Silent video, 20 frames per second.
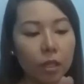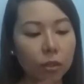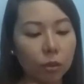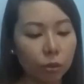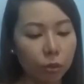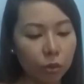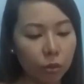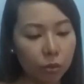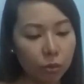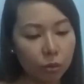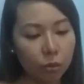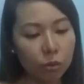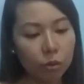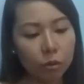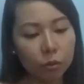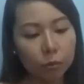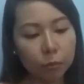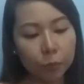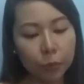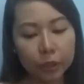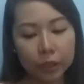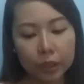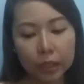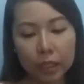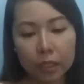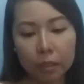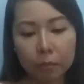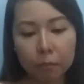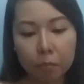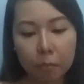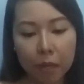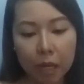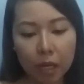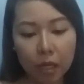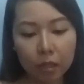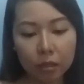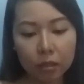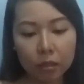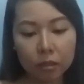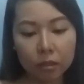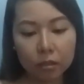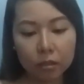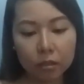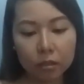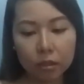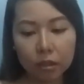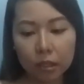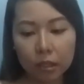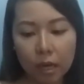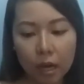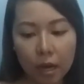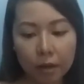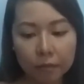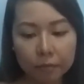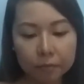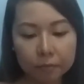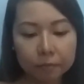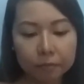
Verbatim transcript: Ito yung pretty and pink. Yeah.